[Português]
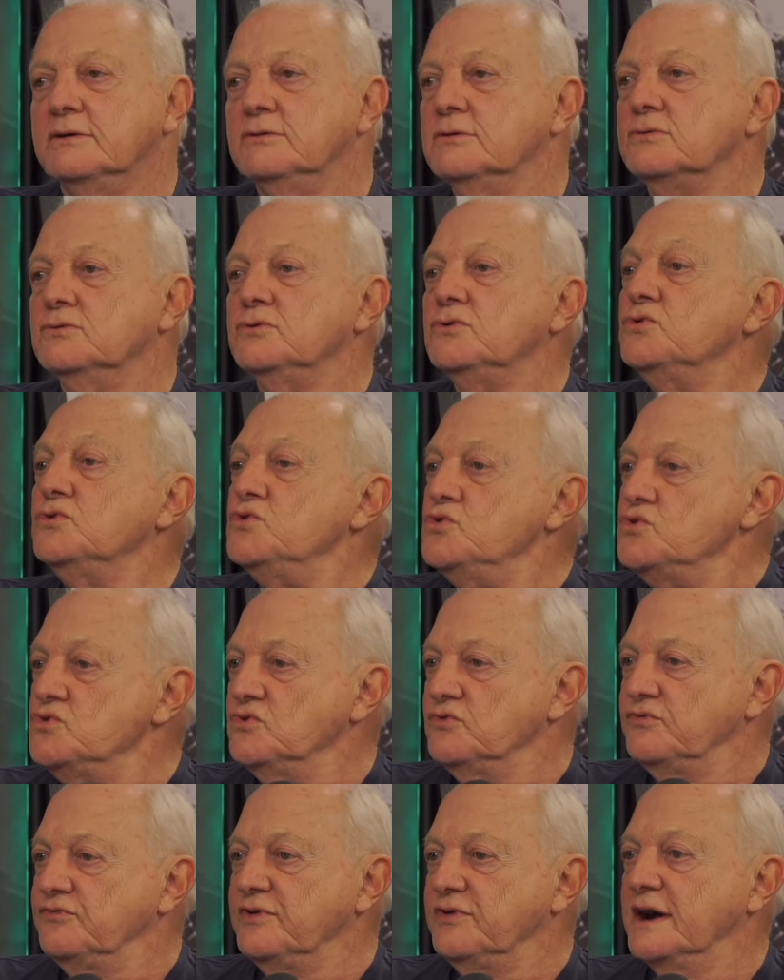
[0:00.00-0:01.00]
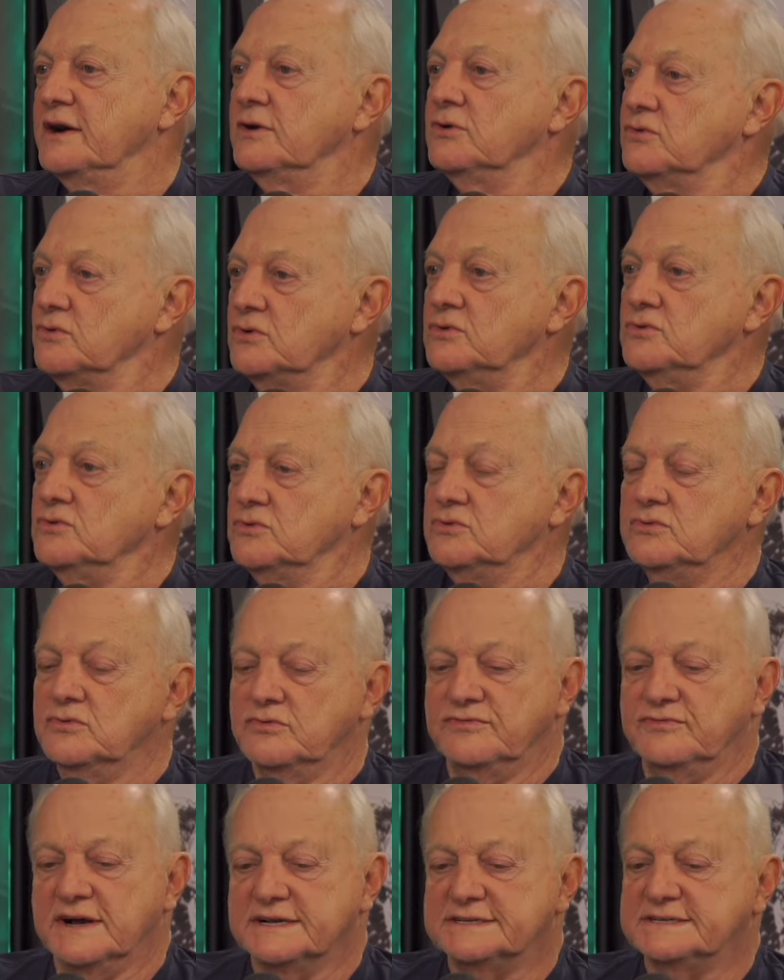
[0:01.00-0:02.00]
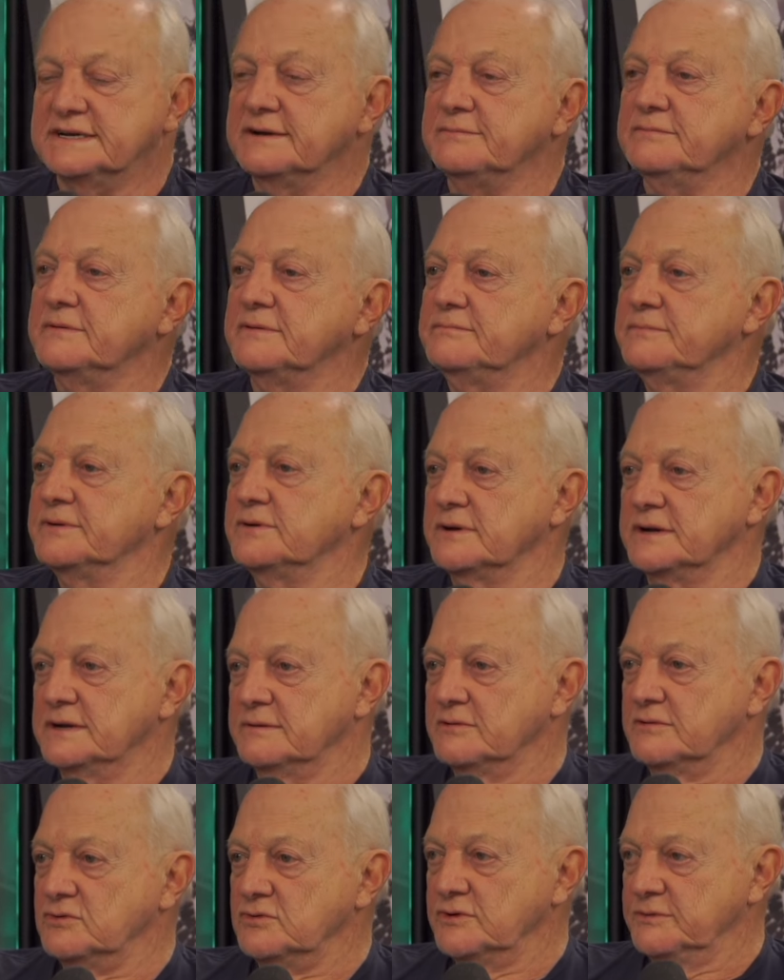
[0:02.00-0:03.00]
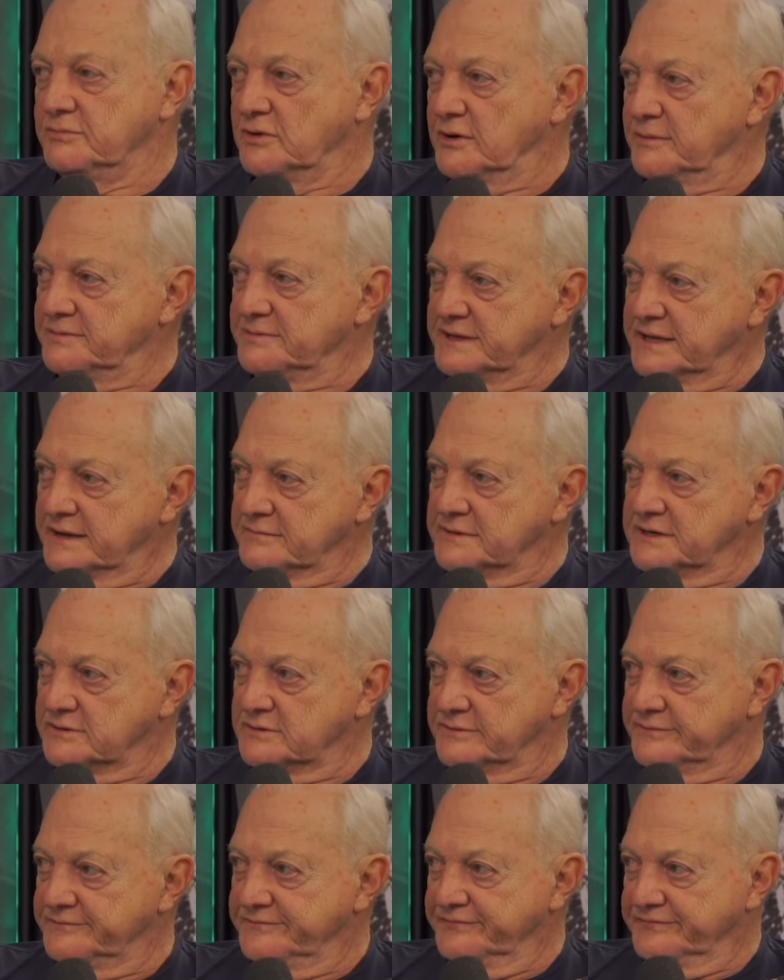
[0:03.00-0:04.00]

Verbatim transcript: o, Gugu, o Gugu fazia programa com o Ibope na mão.